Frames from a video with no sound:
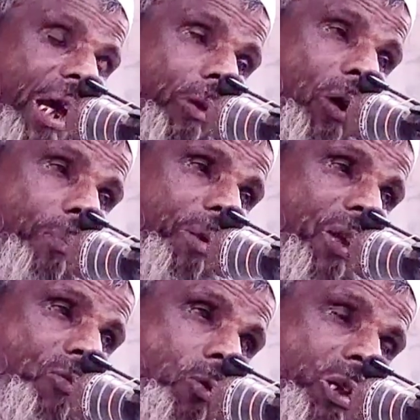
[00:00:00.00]
কেন
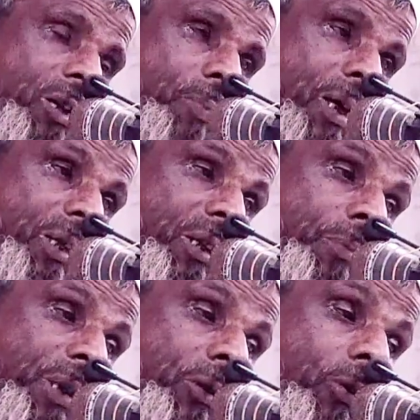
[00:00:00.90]
আপনার চোখের পানিতে
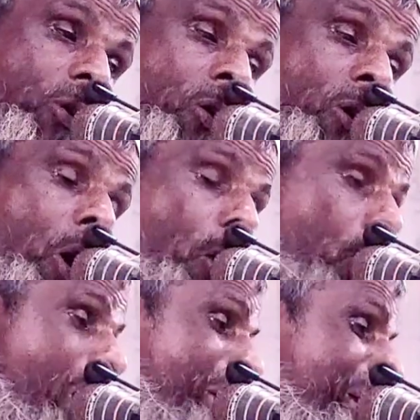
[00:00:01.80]
ভিজলো
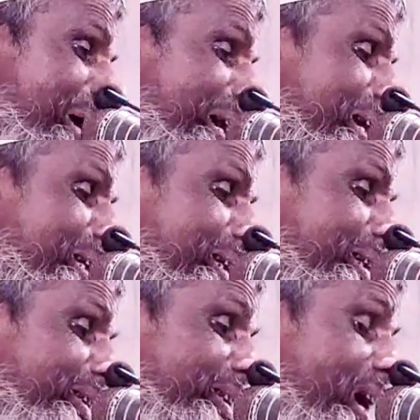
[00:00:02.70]
ও আমার
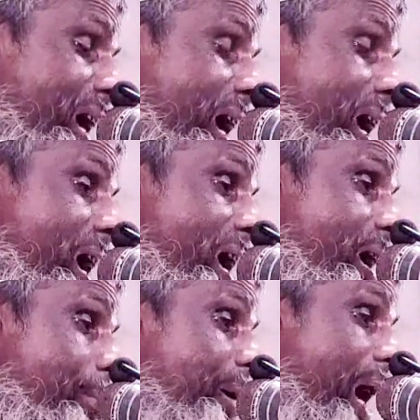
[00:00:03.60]
ব্যবসা
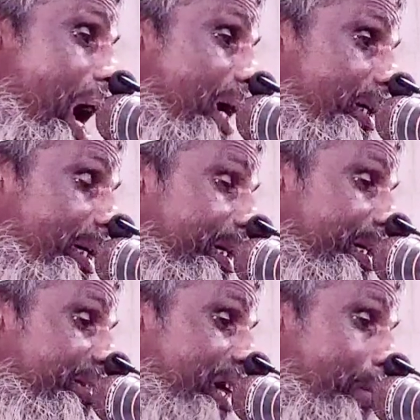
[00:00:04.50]

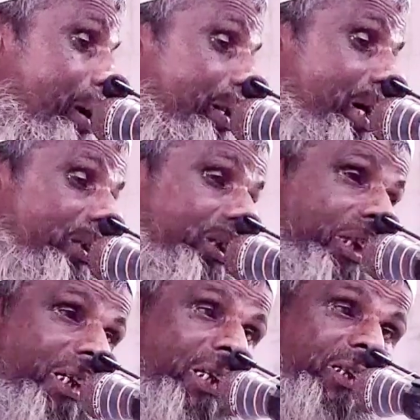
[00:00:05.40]
আখেরি জামানা
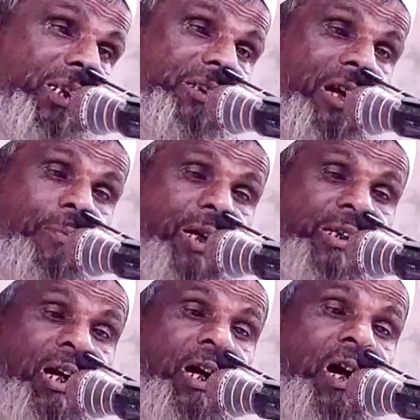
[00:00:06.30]
শেষ
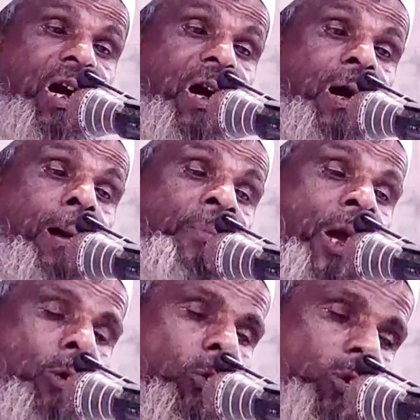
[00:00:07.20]
জামানা
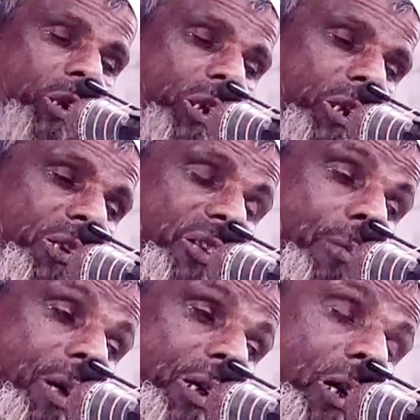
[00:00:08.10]
কঠিন
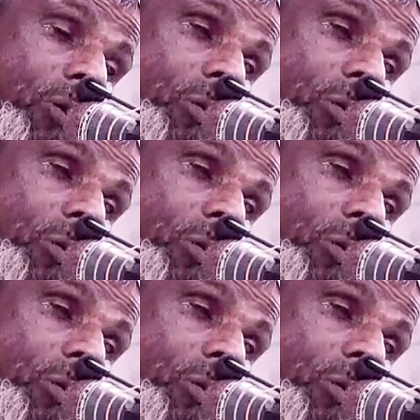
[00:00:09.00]
জামানা